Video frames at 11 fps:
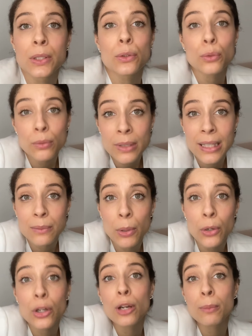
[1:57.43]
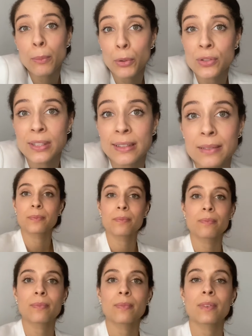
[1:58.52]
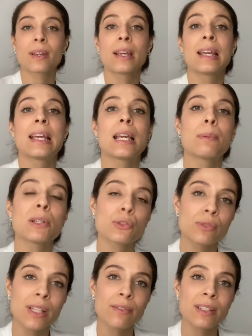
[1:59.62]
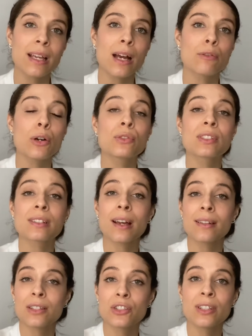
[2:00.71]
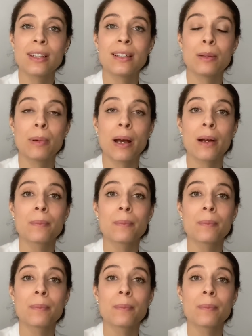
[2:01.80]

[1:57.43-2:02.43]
Concrètement, comment procéder Eh bien, je vous invite à avoir une stratégie dès le départ.